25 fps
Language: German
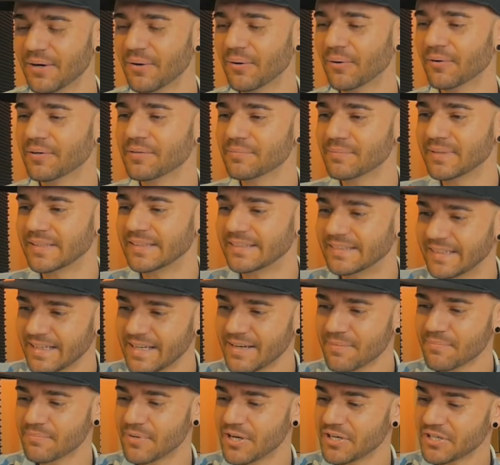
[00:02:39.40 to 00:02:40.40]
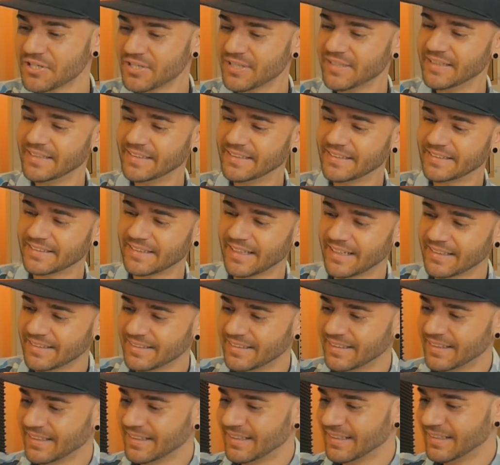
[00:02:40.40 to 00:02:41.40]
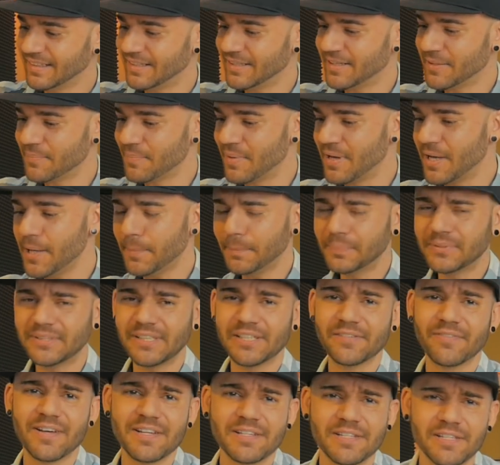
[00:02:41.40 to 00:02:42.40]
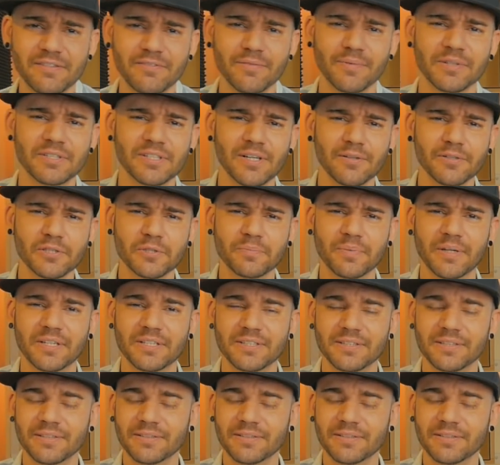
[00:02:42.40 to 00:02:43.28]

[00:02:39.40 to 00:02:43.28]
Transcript: Und mit dem möchte ich dann ähm, HIPS, ich weiß nicht, wie man es ausspricht,